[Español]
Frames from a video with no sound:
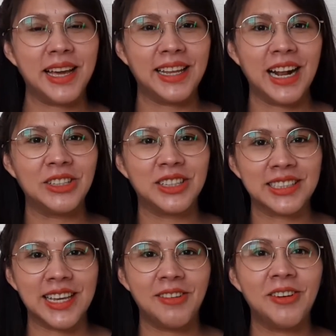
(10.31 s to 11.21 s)
canal yo
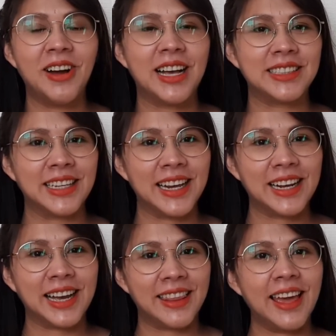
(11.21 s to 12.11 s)
les hablo
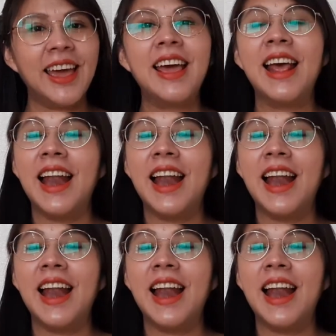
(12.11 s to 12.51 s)
acerca de